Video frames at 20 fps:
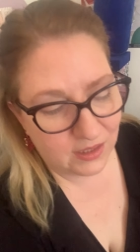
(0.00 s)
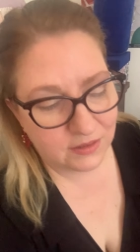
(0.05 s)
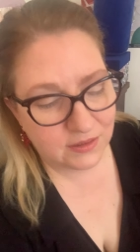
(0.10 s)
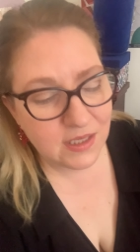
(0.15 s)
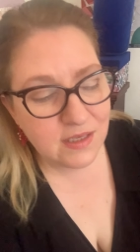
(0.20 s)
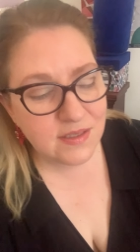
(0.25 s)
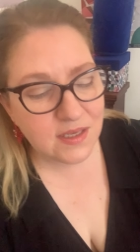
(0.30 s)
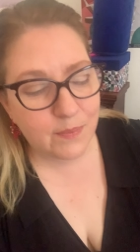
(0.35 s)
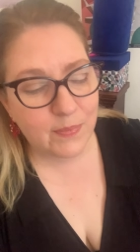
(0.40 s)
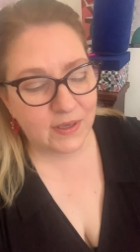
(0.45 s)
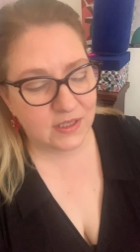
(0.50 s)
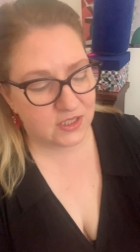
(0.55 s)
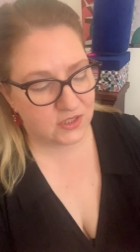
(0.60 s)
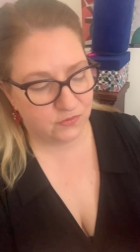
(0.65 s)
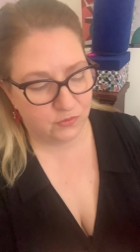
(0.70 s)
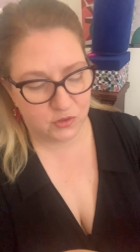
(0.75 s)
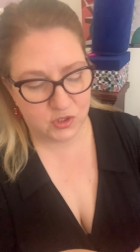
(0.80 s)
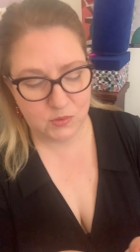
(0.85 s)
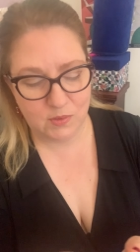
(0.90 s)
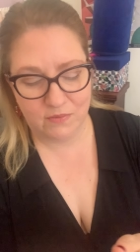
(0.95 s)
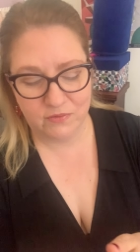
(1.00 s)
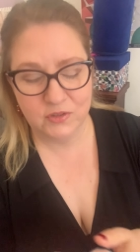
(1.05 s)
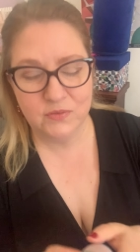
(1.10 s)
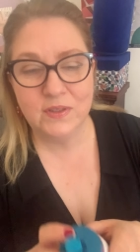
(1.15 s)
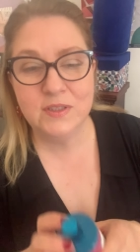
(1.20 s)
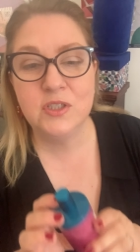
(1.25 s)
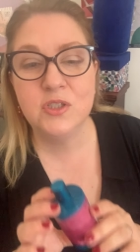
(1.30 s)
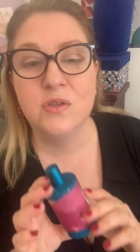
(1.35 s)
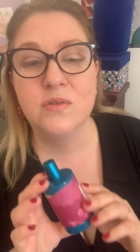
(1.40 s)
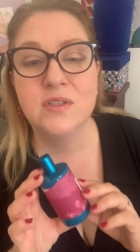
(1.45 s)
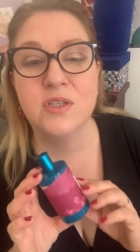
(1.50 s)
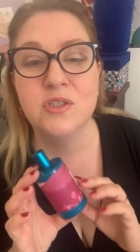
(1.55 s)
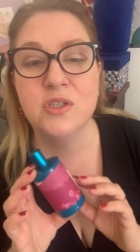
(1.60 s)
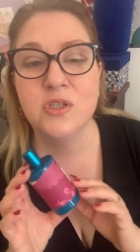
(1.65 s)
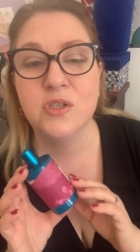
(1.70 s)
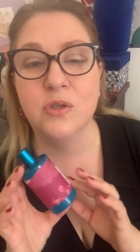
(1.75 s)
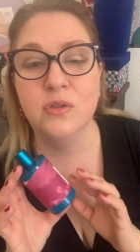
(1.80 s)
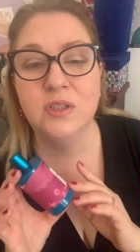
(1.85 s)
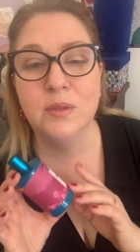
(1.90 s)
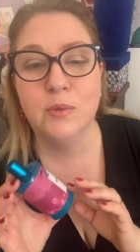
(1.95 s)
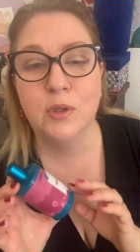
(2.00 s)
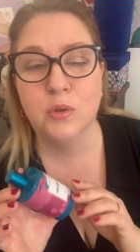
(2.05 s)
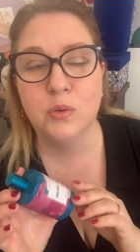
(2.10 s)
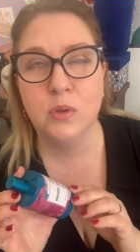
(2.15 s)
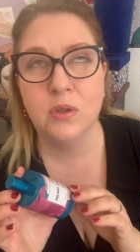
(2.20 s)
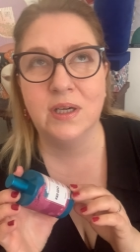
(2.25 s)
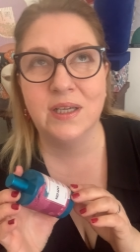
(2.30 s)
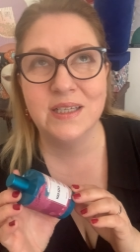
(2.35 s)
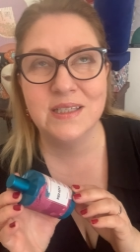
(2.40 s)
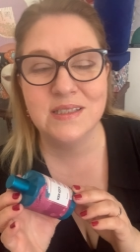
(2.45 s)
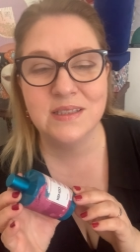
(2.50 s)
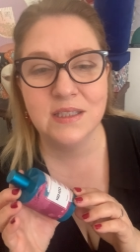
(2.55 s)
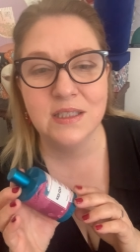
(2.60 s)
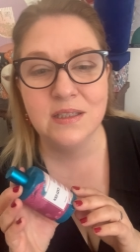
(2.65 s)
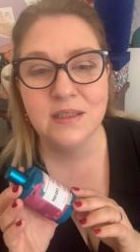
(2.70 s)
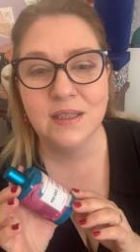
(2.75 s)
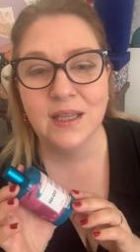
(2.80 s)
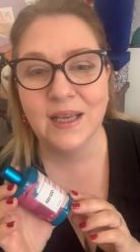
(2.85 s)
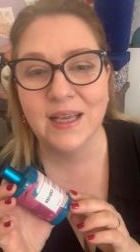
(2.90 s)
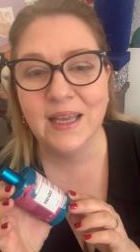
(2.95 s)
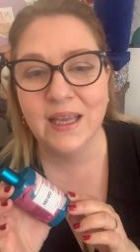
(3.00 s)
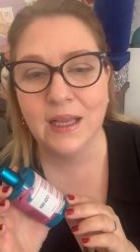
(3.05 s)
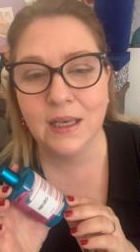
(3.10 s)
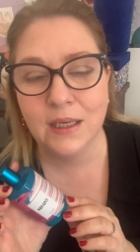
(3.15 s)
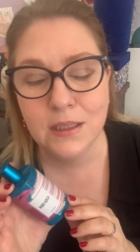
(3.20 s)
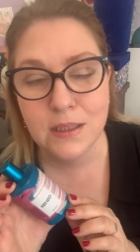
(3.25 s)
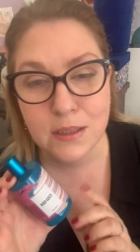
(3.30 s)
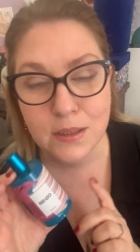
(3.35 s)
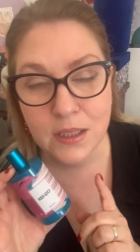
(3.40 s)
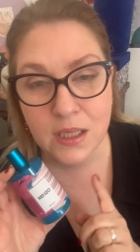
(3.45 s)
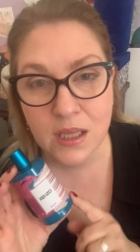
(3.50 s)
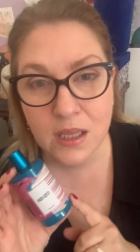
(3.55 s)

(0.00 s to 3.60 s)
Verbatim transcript: Ten zapach stworzyła w 2010 roku Christine Nagel.